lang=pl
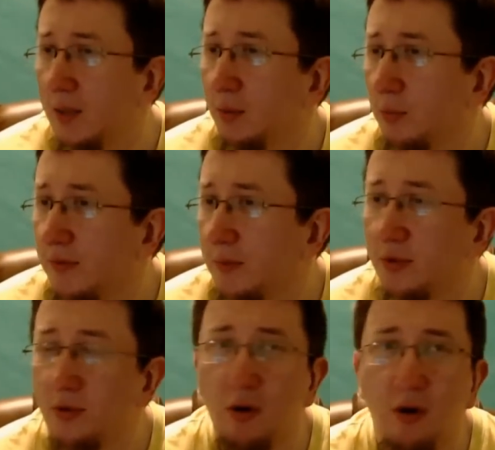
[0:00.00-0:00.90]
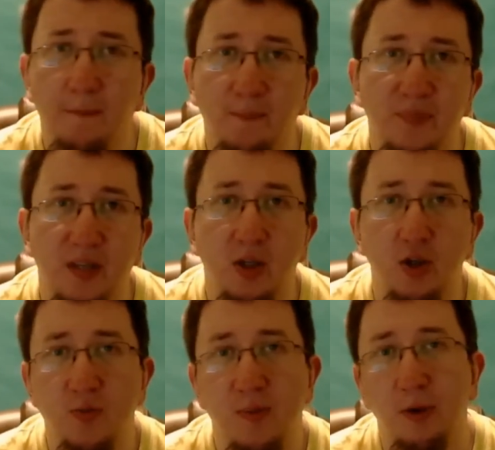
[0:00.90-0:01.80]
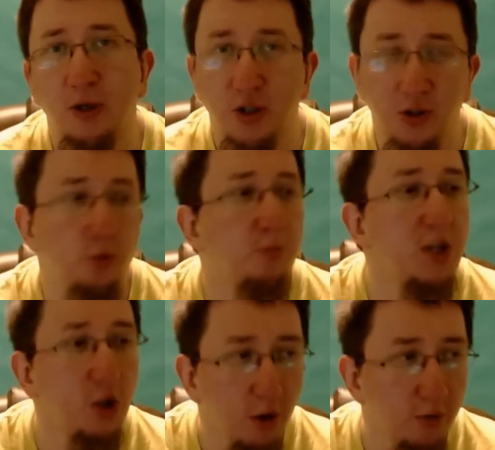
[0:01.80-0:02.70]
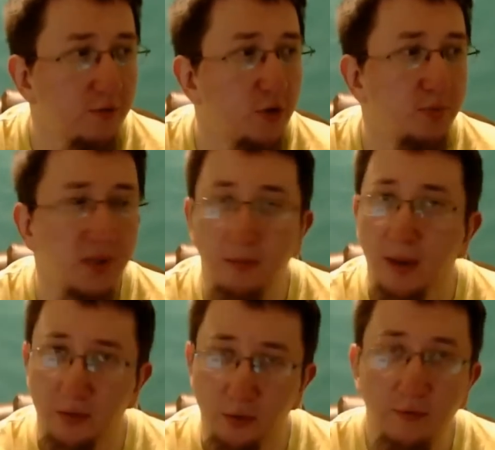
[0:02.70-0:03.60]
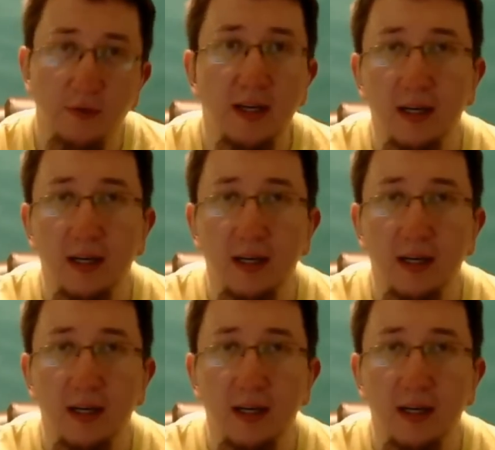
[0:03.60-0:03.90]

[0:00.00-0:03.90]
bo mówimy tu o liczbie ponad 6 milionów subskrybentów.